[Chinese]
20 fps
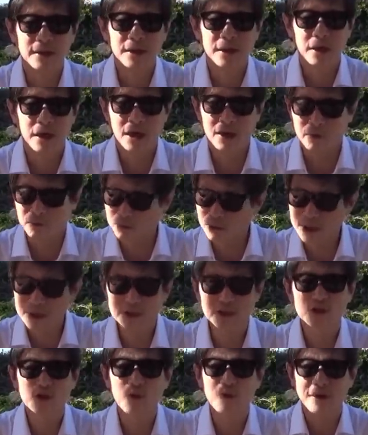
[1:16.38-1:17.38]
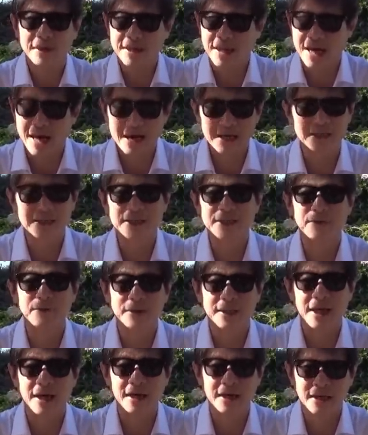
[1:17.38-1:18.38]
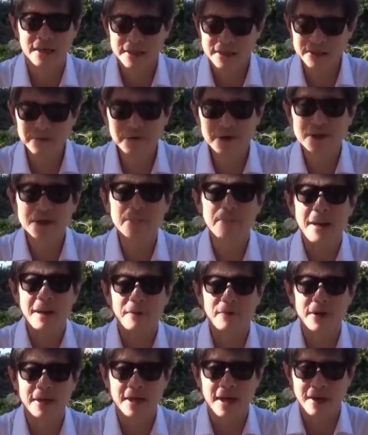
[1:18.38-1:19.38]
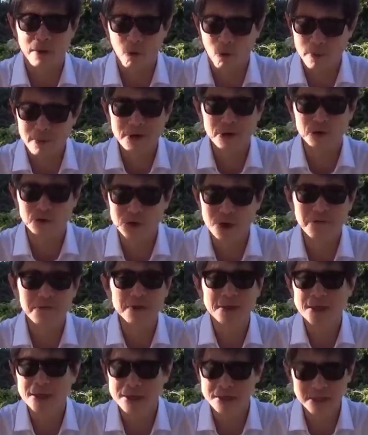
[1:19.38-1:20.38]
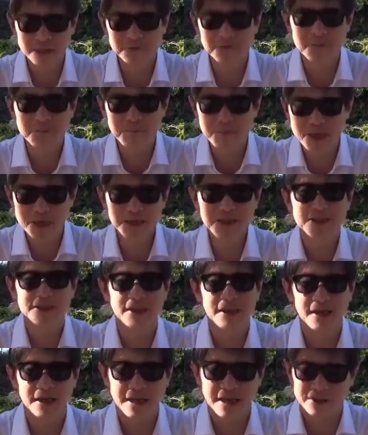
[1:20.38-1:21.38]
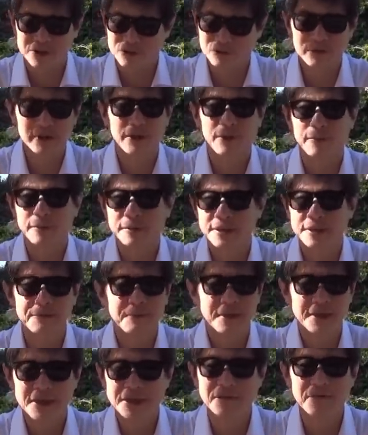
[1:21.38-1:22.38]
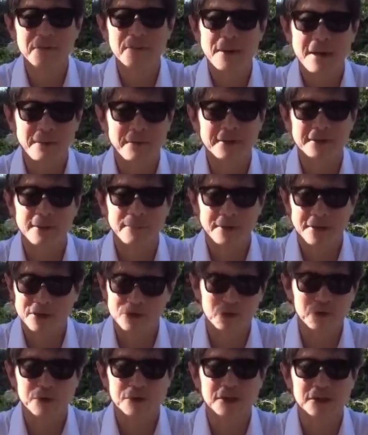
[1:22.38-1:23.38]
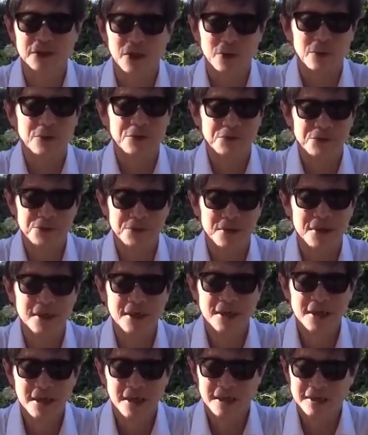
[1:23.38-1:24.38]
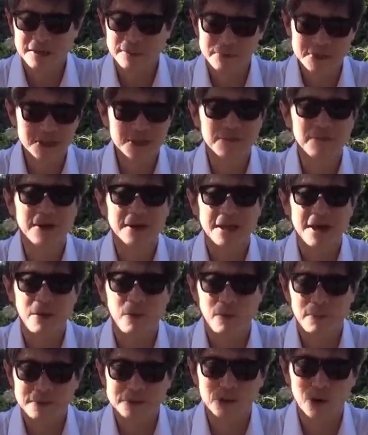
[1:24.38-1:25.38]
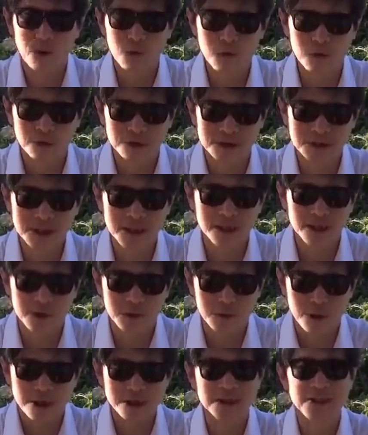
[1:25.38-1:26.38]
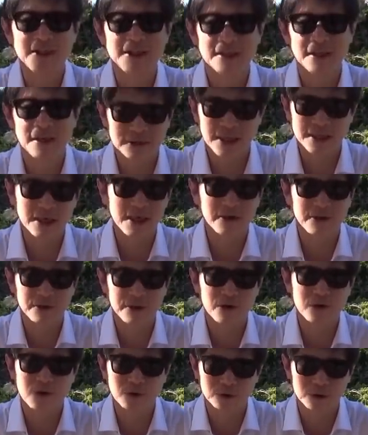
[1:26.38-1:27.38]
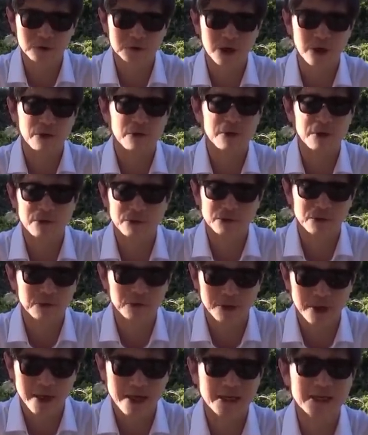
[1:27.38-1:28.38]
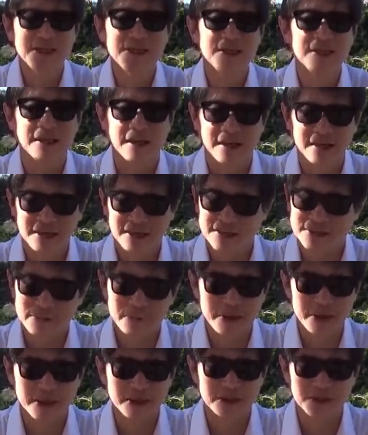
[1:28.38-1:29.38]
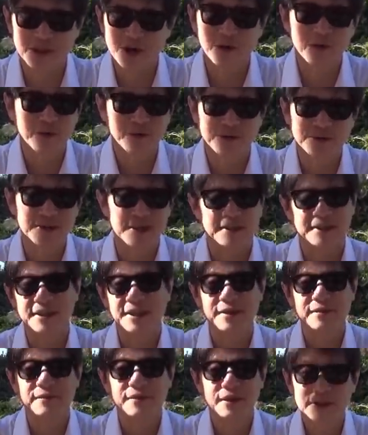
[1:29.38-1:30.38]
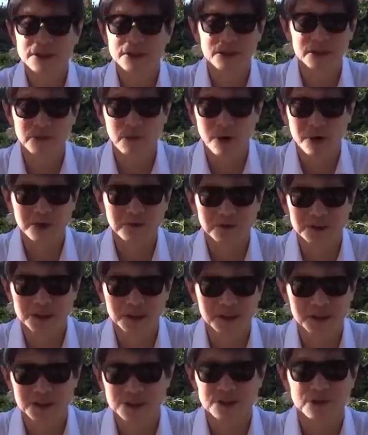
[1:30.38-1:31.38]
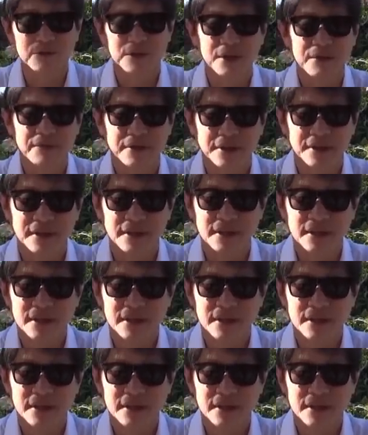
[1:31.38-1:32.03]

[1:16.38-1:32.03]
呃，无论是中文的还是英文的，英文的板块呢，我们有专门的英文编辑来处理我们这门英文板块上面的所有的讨论区。呃，那么希望呢，我们通过这一个园地，大家有个共同讨论、共同联系的这么一个交流的场地。这是网友提的其中一个问题。